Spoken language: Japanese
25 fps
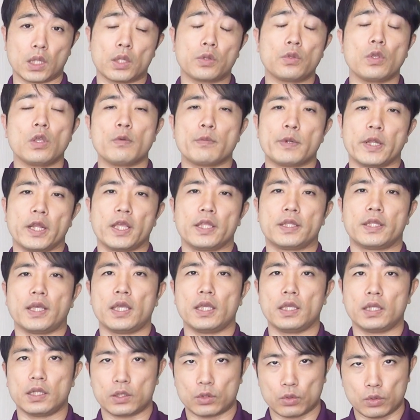例えばね、
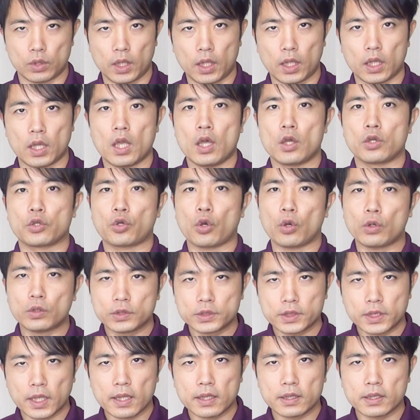ダイエットで
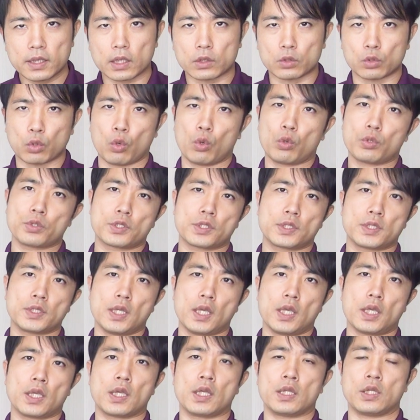極端な糖質
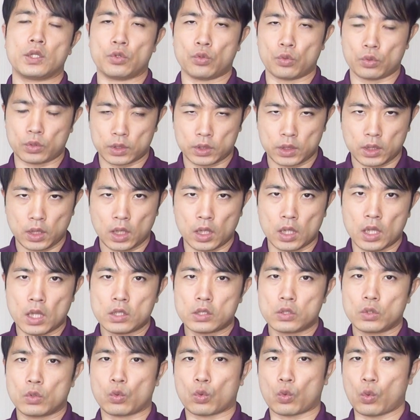制限によって、
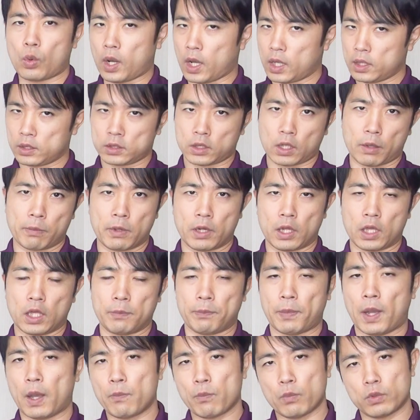そのご飯食べない、
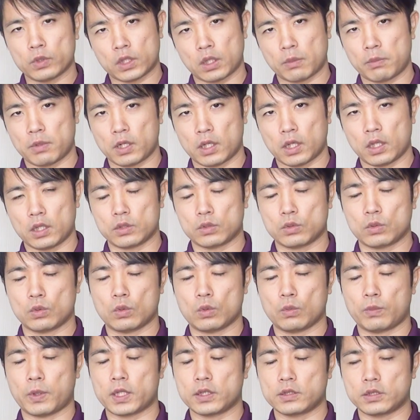パンも食べない、そ
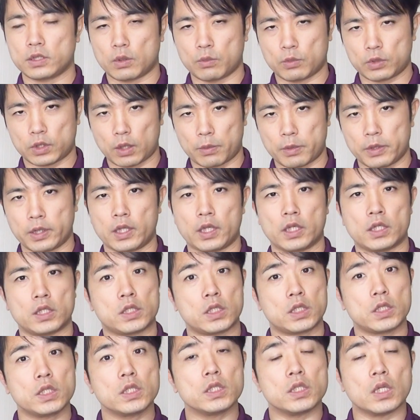のパスタも食べない
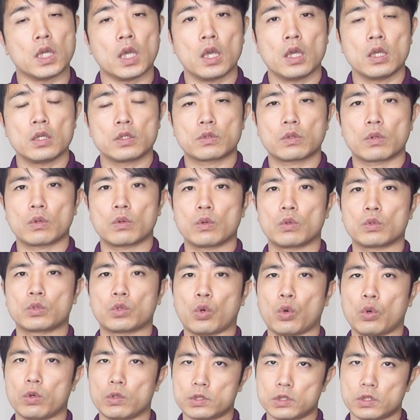し、その
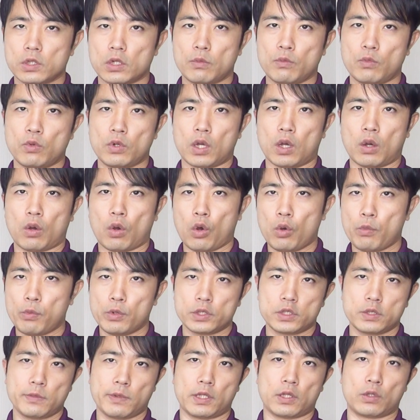糖質のものはほ
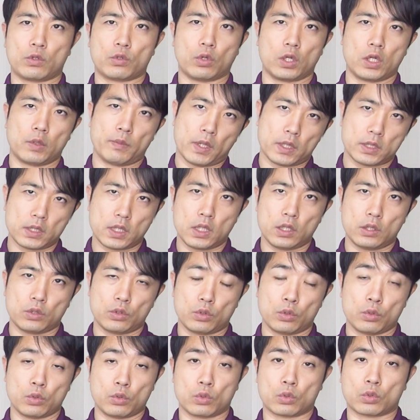ぼ全て取りません
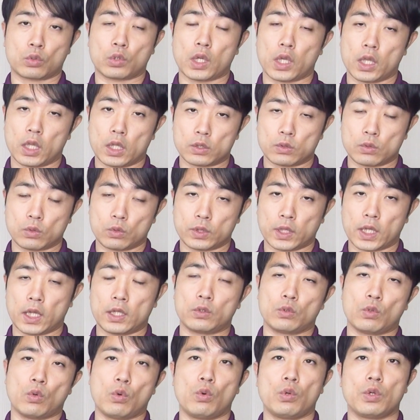という、その
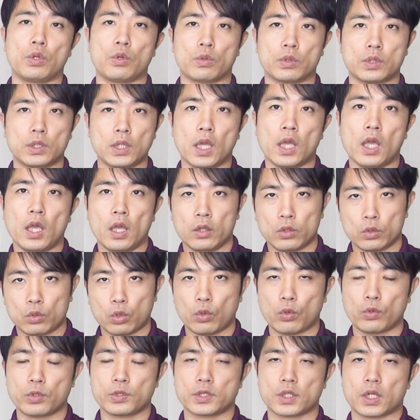ダイエット法によって
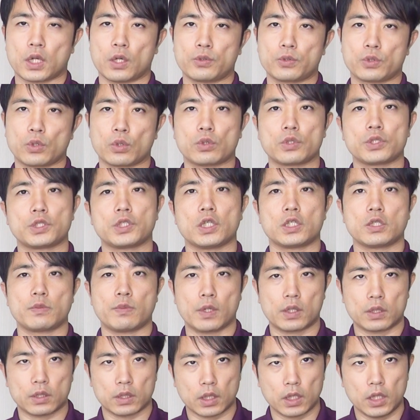糖質が不足してし
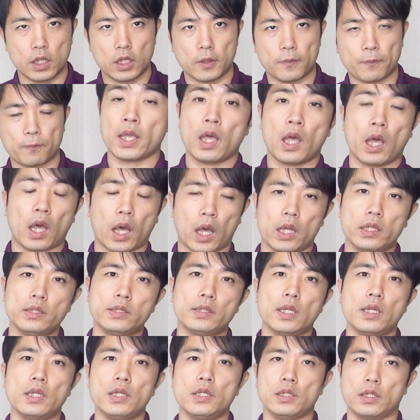まったり、反
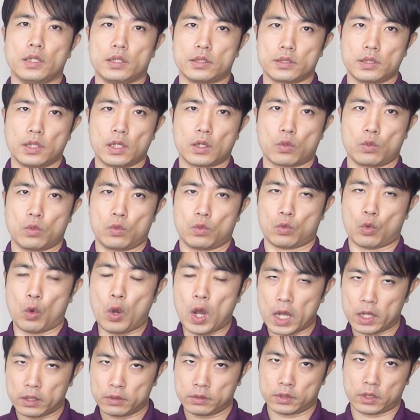対にですね、このご
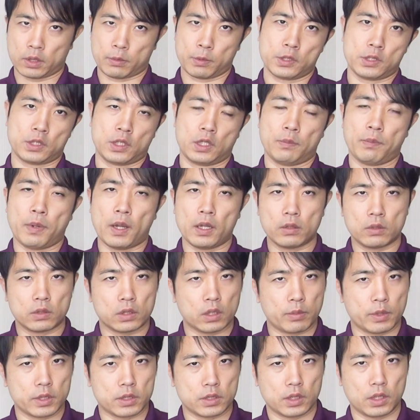飯の食べ過ぎ、パンの
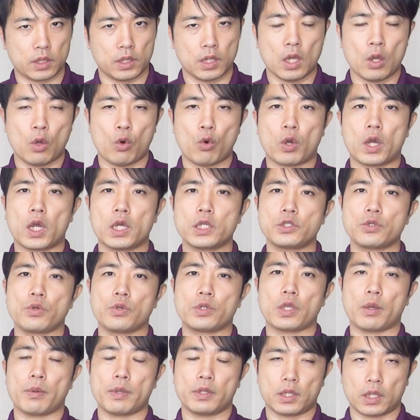食べ過ぎ、お菓子を
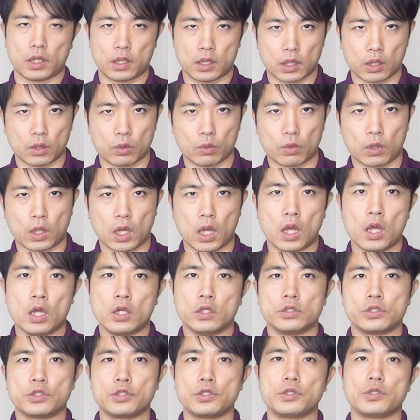食べたりだと
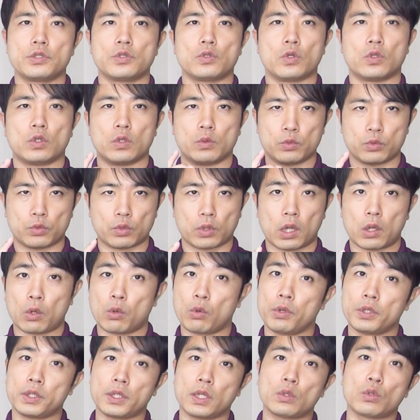か、ジュースを飲むとか、
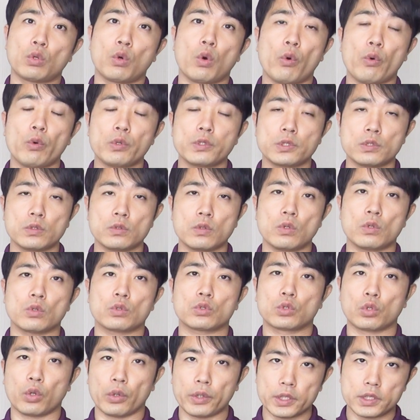こういった糖質の
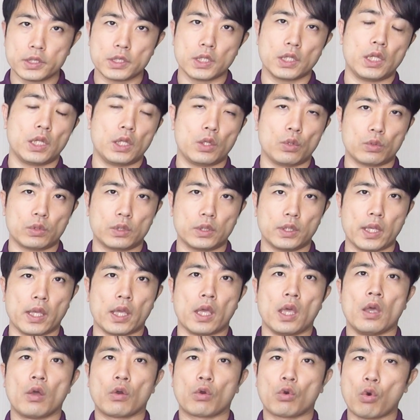取り過ぎによっ
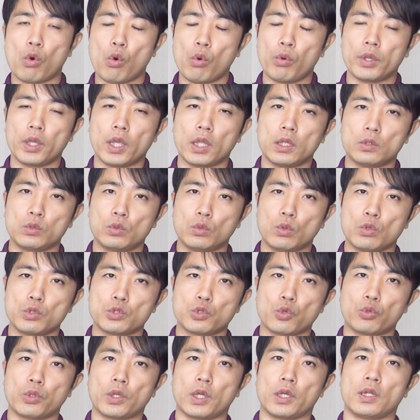て高血糖
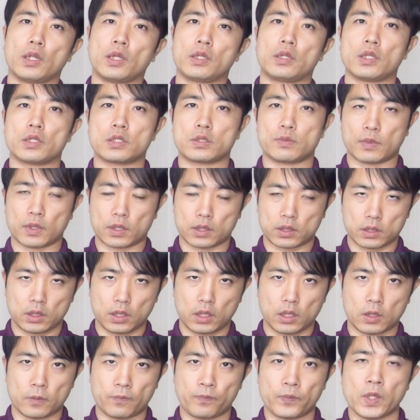状態になってしまっ
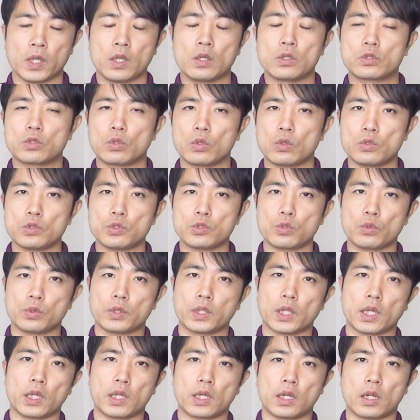て、その状
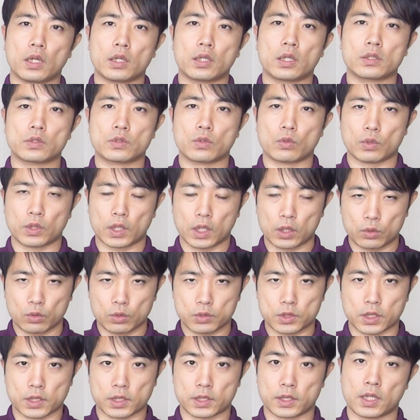態からその血
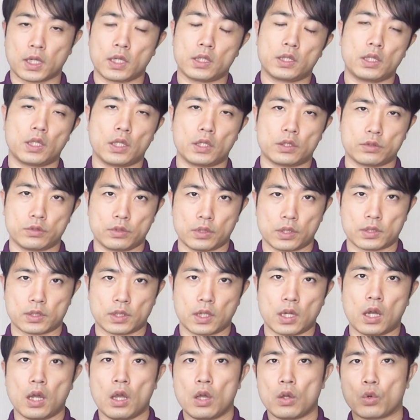糖値が下がっていくんです
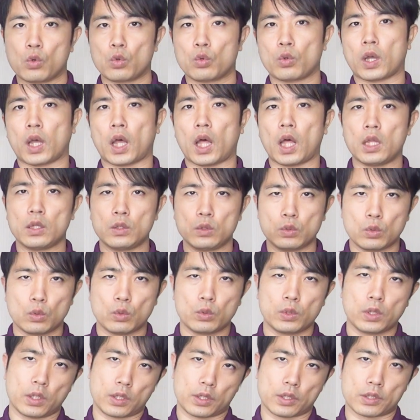が、この反
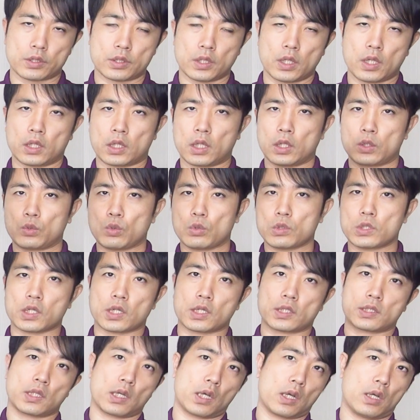動でですね、血糖値
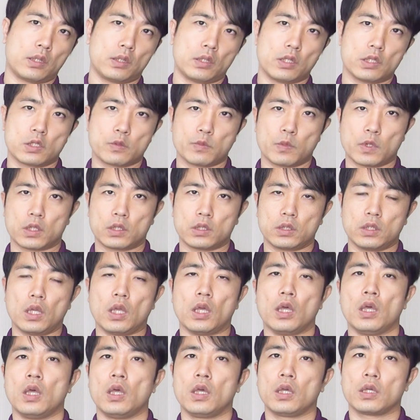が下がってしまっ
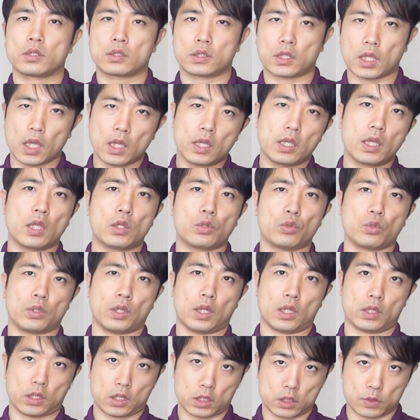て、低血糖に
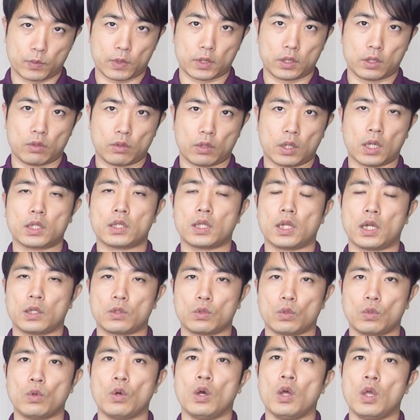なってしまっている方な
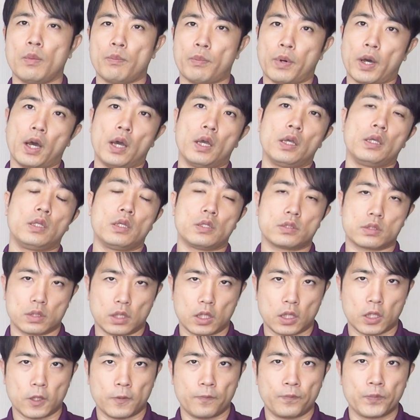どの場合です
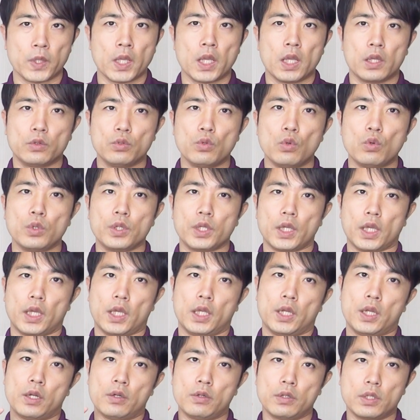ね、脳に
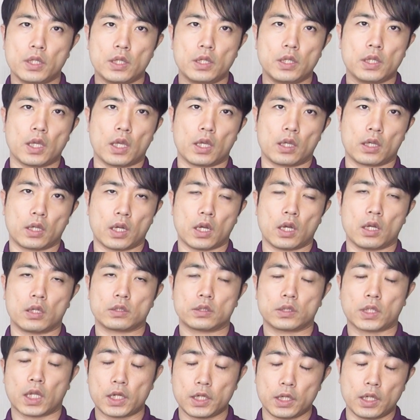エネルギー源が
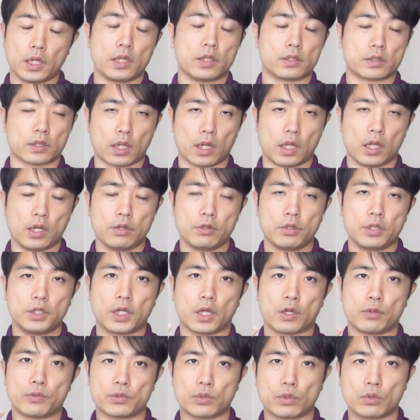足りないですから、エネルギー
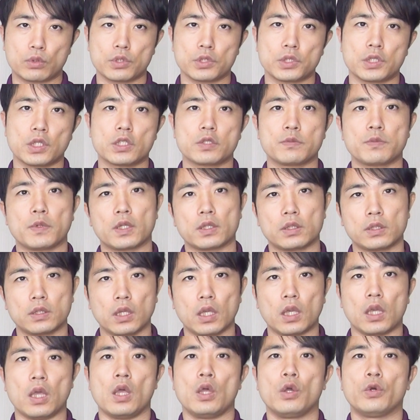が不足してしまっ
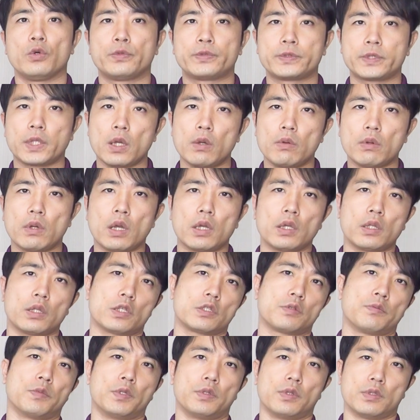て負担をかけて
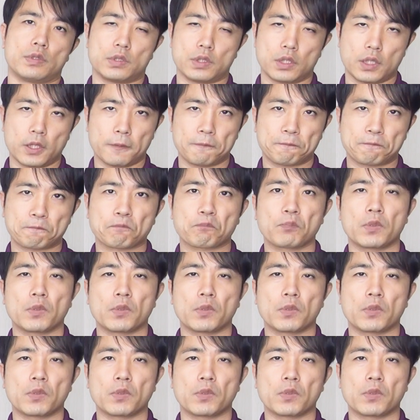しまうんですね。